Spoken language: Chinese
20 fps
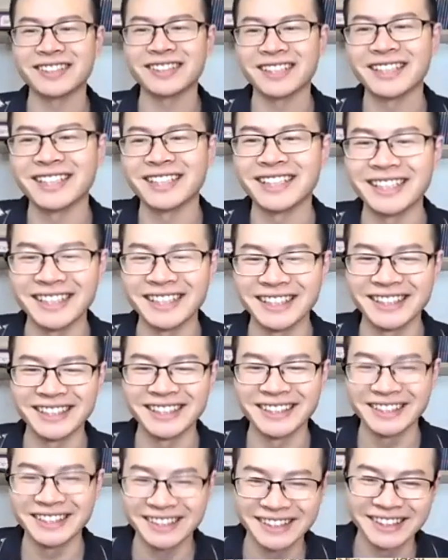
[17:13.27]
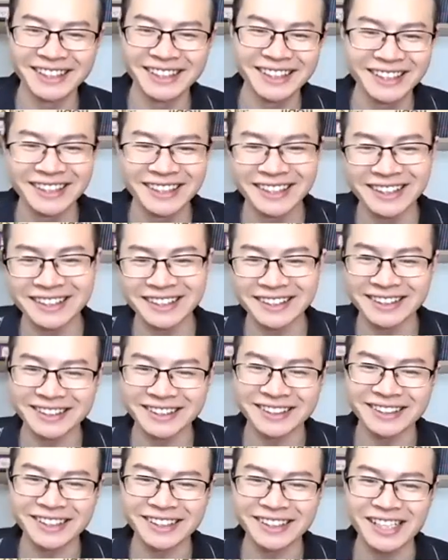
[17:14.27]
嗯
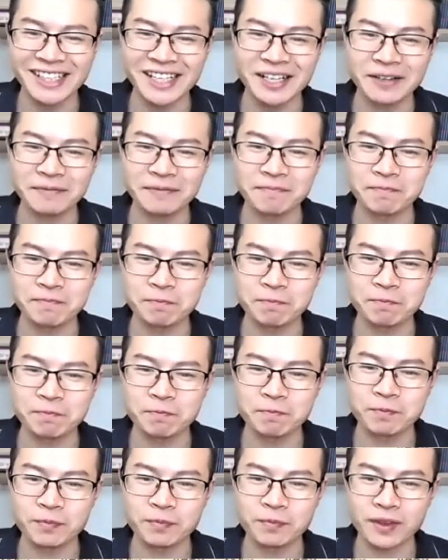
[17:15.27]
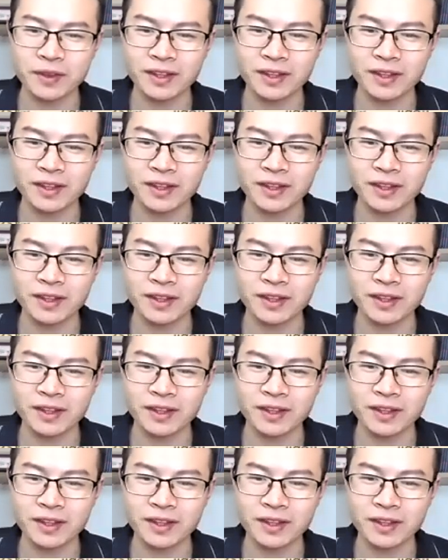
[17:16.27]
嗯嗯，